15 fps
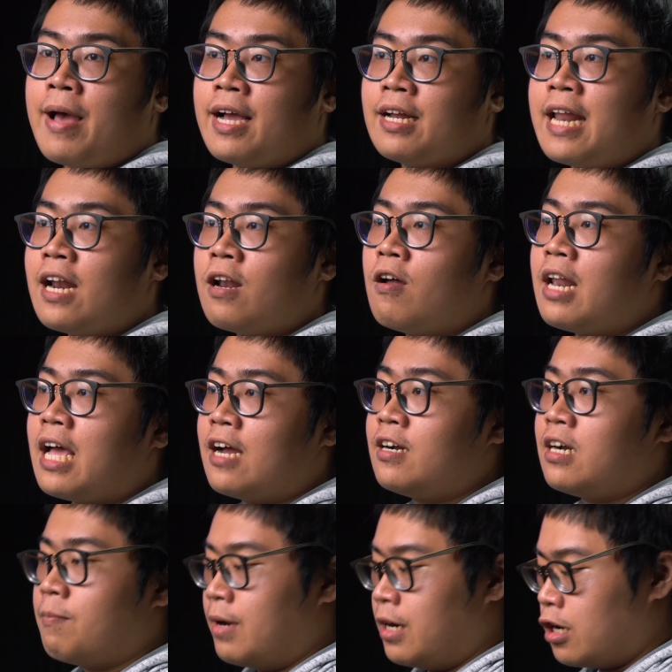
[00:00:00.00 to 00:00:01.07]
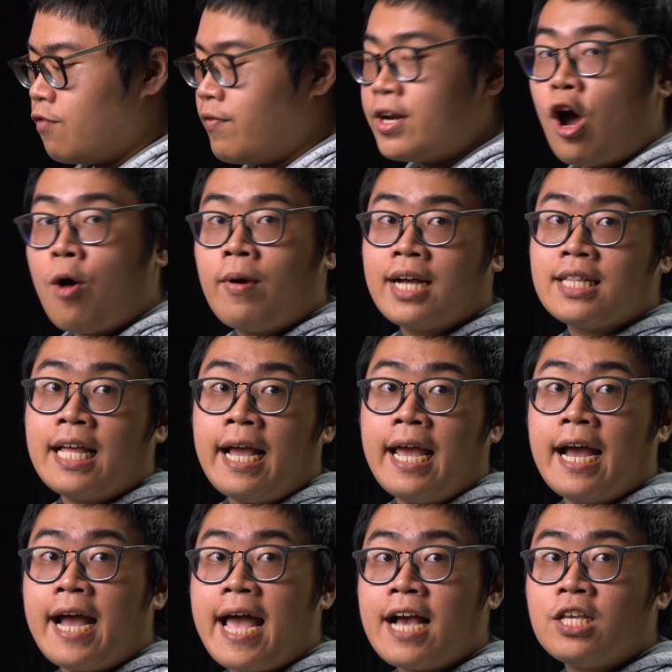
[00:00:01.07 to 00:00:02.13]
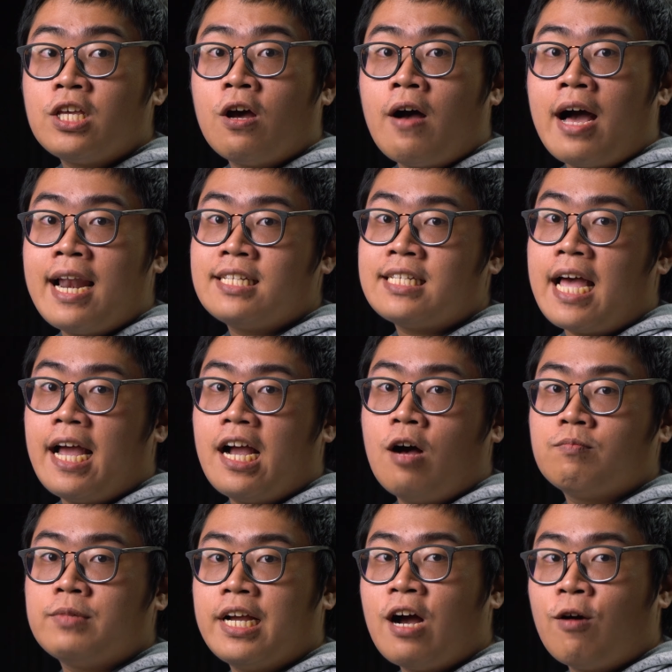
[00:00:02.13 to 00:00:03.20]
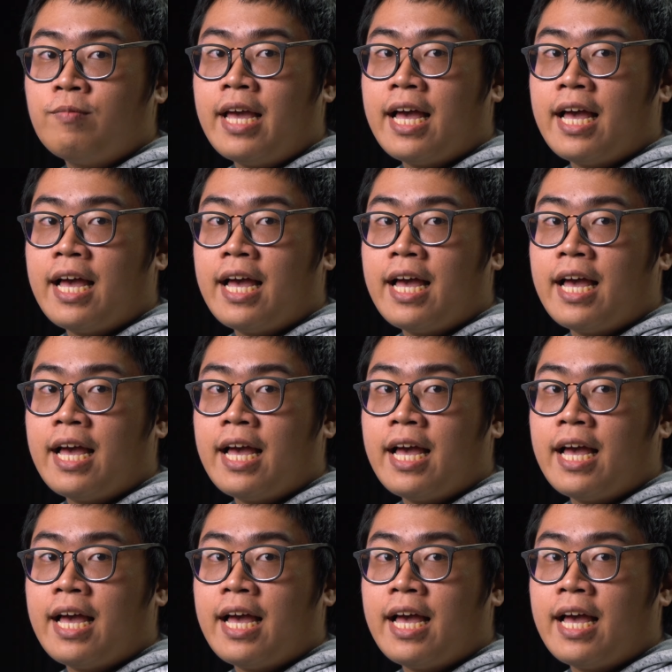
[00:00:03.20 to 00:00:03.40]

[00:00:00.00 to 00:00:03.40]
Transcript: bạn đang lo lắng rằng mình có phải đổi một cái tai nghe khác cho Alexa hay không thì không